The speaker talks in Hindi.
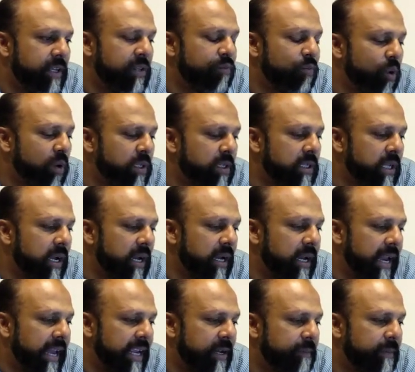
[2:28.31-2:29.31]
विच वॉज द
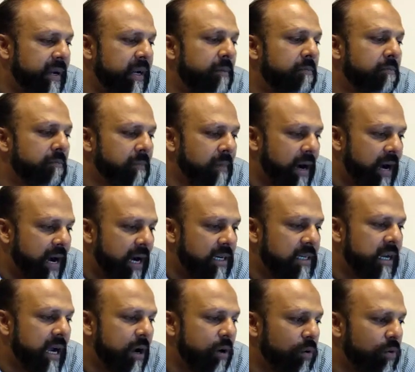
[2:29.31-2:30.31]
अलाइनमेंट
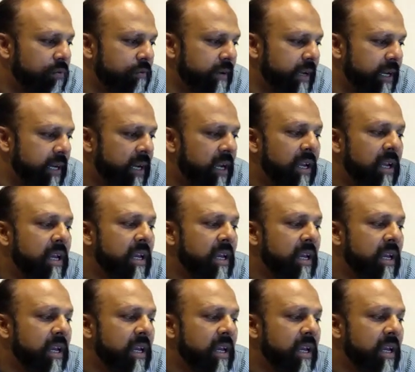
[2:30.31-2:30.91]
मार्क्ड आउट वेन